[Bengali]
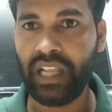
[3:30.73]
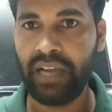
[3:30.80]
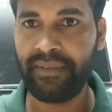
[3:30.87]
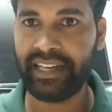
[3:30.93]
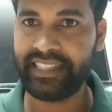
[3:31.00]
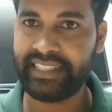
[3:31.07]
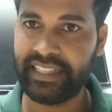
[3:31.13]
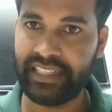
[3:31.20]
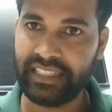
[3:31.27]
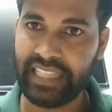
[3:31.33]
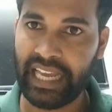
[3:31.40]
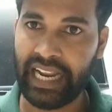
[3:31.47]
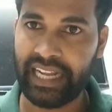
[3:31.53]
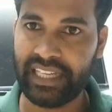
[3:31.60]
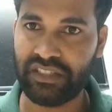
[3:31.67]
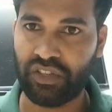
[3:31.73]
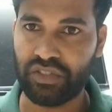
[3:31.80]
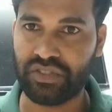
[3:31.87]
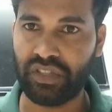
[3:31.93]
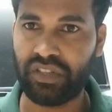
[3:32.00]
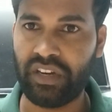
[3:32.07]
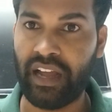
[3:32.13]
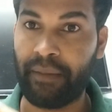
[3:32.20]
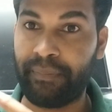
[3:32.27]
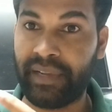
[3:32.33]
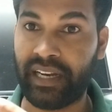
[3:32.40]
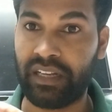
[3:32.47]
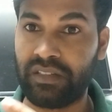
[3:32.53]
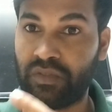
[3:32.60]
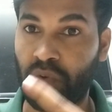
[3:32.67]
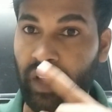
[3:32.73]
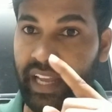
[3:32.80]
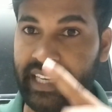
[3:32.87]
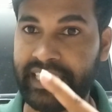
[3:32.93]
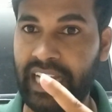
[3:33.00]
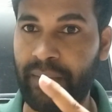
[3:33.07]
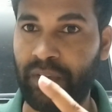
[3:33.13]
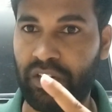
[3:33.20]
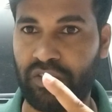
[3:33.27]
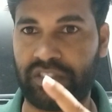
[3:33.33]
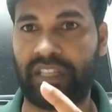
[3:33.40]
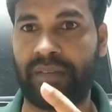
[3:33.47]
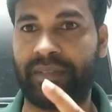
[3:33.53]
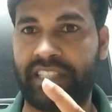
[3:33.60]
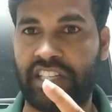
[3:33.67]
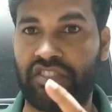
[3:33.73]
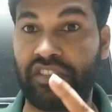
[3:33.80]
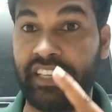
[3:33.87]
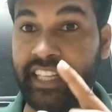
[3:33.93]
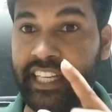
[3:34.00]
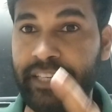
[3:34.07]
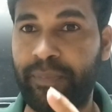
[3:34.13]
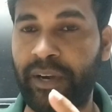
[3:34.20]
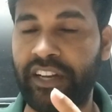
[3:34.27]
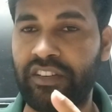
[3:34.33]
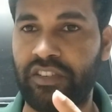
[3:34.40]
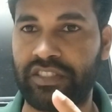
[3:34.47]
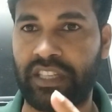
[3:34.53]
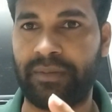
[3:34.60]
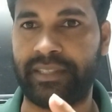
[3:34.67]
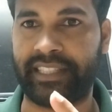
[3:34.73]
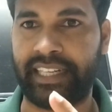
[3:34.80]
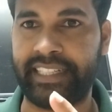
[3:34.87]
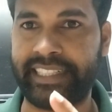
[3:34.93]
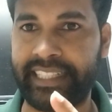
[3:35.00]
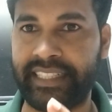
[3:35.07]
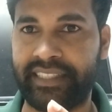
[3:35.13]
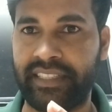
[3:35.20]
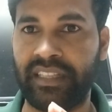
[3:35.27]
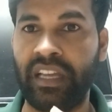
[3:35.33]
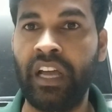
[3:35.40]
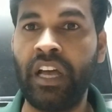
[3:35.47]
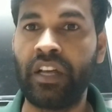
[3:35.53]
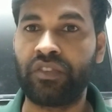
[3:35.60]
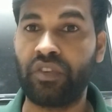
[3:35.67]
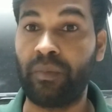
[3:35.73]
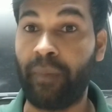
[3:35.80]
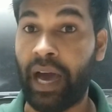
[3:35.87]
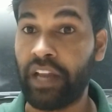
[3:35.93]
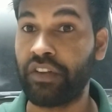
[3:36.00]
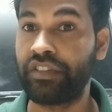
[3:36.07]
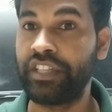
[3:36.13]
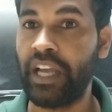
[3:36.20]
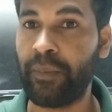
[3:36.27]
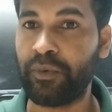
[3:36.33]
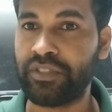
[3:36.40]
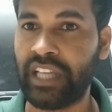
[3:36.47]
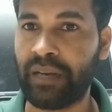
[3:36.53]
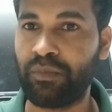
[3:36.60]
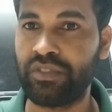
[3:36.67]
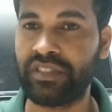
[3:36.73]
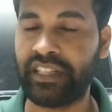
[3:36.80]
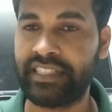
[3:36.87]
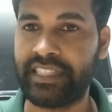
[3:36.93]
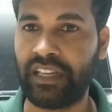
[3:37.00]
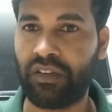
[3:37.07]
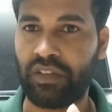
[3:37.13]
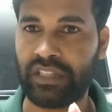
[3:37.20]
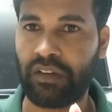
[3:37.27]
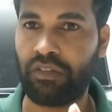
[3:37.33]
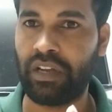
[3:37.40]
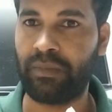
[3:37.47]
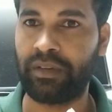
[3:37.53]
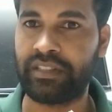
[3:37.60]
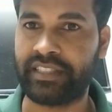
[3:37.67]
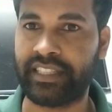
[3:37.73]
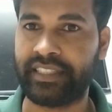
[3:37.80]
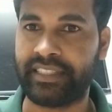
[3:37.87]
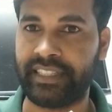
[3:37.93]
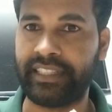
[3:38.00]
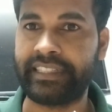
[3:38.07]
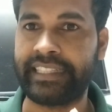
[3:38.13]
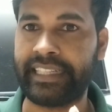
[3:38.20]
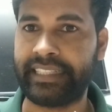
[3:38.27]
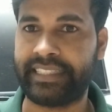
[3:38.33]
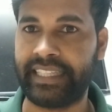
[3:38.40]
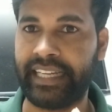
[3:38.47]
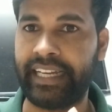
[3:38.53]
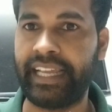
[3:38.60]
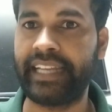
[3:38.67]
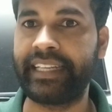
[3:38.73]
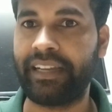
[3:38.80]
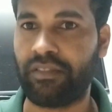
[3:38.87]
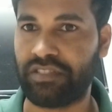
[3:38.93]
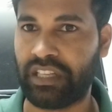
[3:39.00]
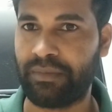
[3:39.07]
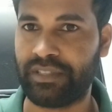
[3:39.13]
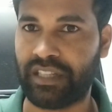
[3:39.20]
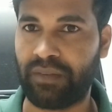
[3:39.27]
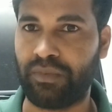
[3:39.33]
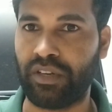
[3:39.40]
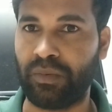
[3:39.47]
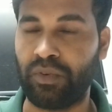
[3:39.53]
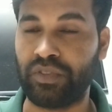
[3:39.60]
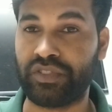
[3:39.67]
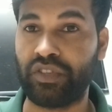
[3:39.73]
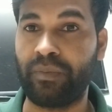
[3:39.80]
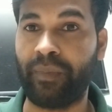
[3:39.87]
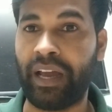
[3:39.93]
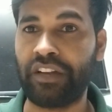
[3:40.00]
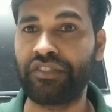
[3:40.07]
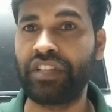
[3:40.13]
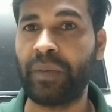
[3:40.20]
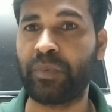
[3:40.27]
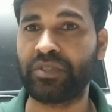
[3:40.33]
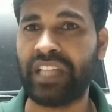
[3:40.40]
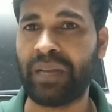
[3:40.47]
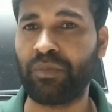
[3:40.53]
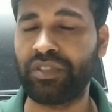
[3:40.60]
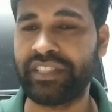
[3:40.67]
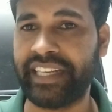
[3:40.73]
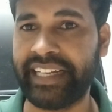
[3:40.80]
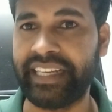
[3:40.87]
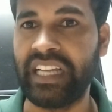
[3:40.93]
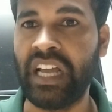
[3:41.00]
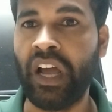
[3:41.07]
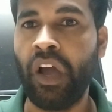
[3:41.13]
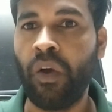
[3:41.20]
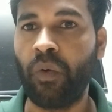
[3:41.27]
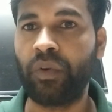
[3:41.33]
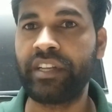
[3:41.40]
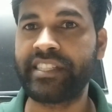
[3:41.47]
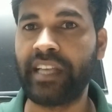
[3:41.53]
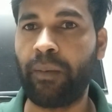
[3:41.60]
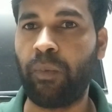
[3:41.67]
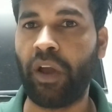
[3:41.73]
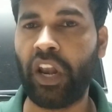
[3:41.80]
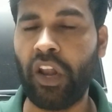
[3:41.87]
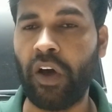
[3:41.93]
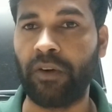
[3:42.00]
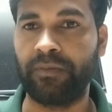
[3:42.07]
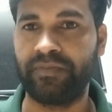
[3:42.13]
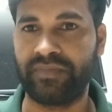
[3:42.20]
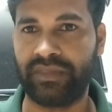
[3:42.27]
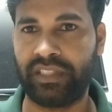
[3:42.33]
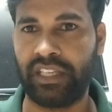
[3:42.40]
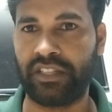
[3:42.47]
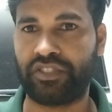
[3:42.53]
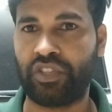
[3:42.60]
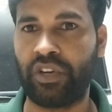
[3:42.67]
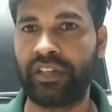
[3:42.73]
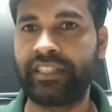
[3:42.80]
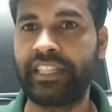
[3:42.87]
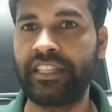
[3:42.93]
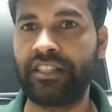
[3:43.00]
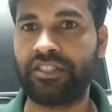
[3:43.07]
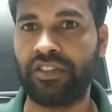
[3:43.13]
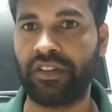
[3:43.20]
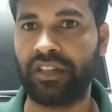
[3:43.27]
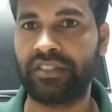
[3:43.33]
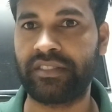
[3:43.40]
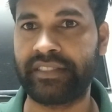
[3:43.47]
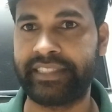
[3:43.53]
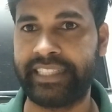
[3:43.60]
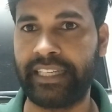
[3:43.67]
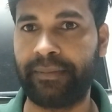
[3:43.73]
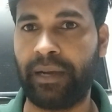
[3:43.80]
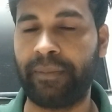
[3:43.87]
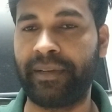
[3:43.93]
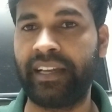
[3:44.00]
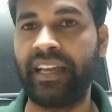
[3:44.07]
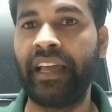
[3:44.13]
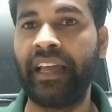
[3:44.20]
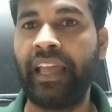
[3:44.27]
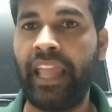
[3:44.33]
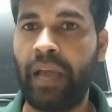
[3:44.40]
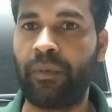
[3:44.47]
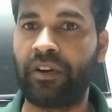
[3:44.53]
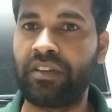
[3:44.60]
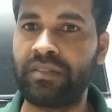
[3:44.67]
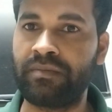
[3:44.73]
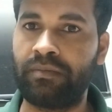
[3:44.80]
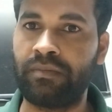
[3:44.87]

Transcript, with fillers: আমার স্ক্রিনে তার আগে ধৈর্য ধরে আপনারা কয়েকটা আমার কথাবার্তা শোনেন ইম্পর্টেন্ট কথাবার্তা ঠিক আছে তো মাননীয় প্রধানমন্ত্রী যে কথাগুলো বলতেছে ঠিক আছে এটা নিয়ে কথাবার্তা বলবো তো মাননীয় প্রধানমন্ত্রী উনি যে বলল যে সৌদি সনদ যেভাবে এবং